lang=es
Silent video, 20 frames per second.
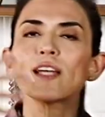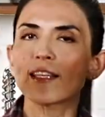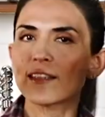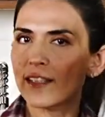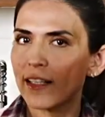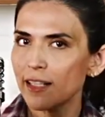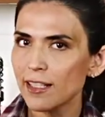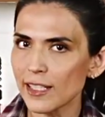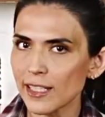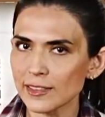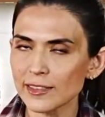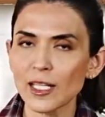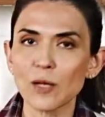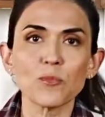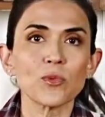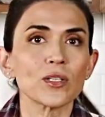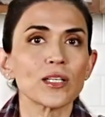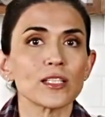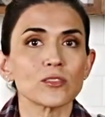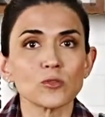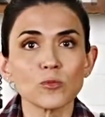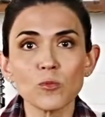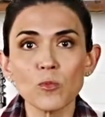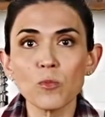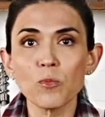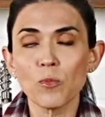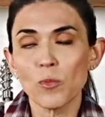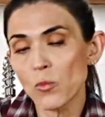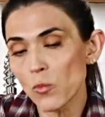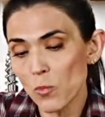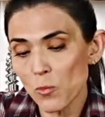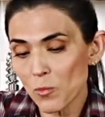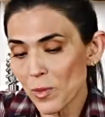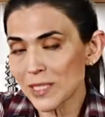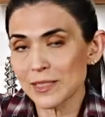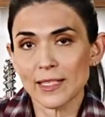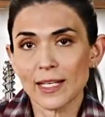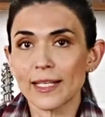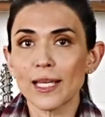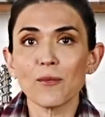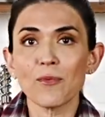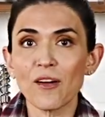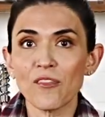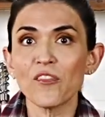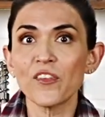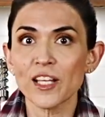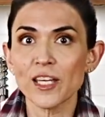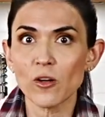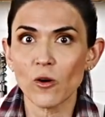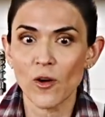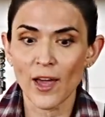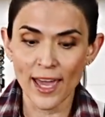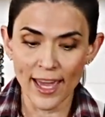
y ahí tiene que estar porque es un, pastel que va frío.